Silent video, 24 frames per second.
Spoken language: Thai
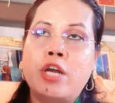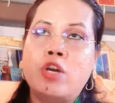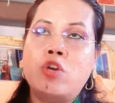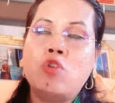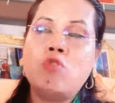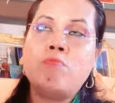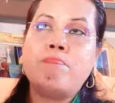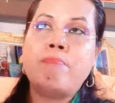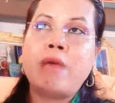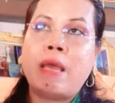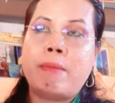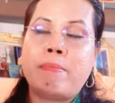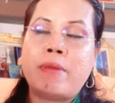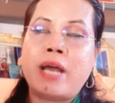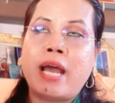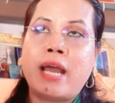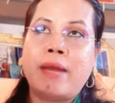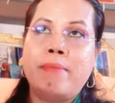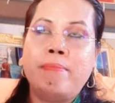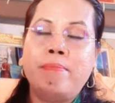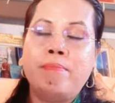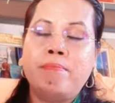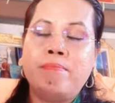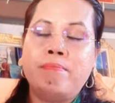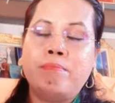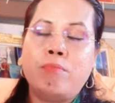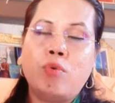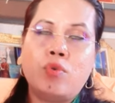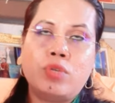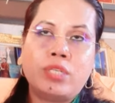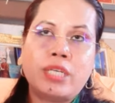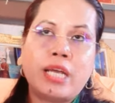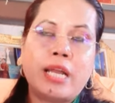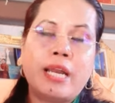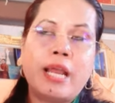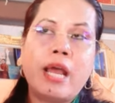รูปแบบการบู
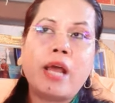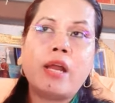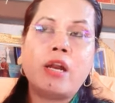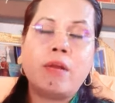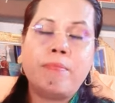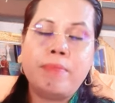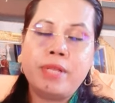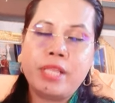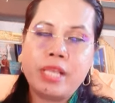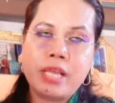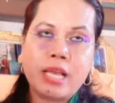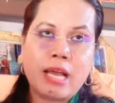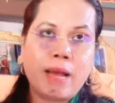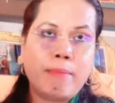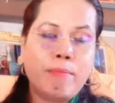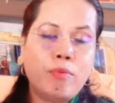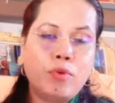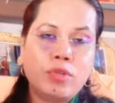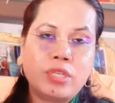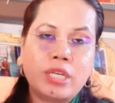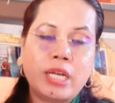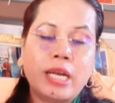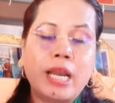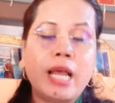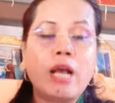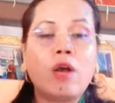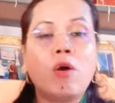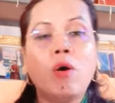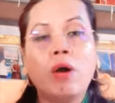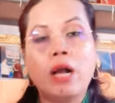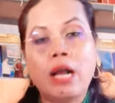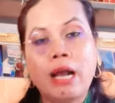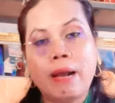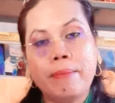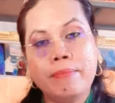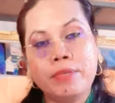ชานะ หรือพิธีกรรมบูชานะขอ
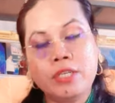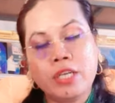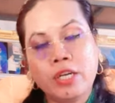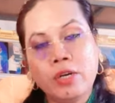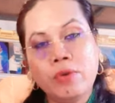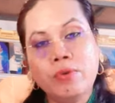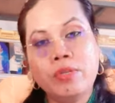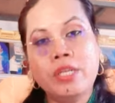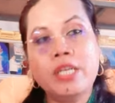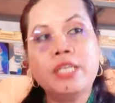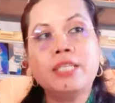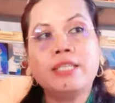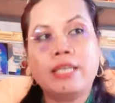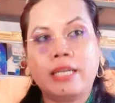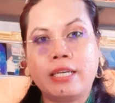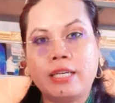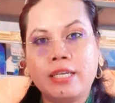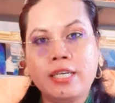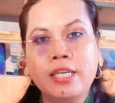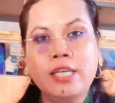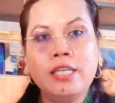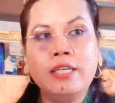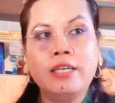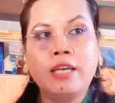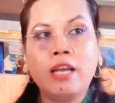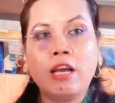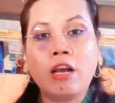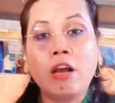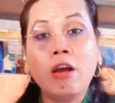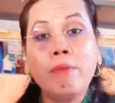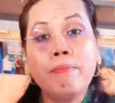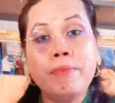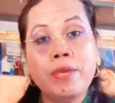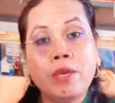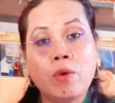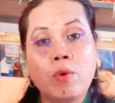งคำชะโนดที่จัดขึ้น แล้ว ก็
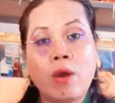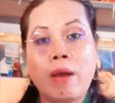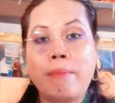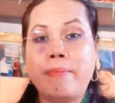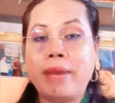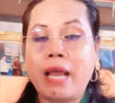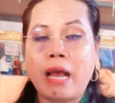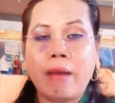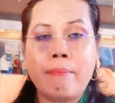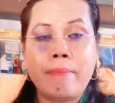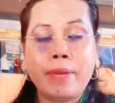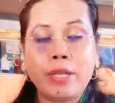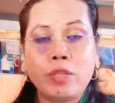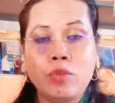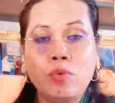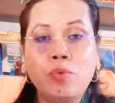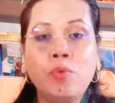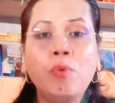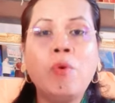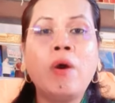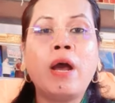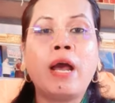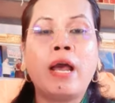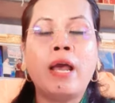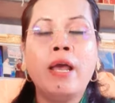มีความดังไปทั่ว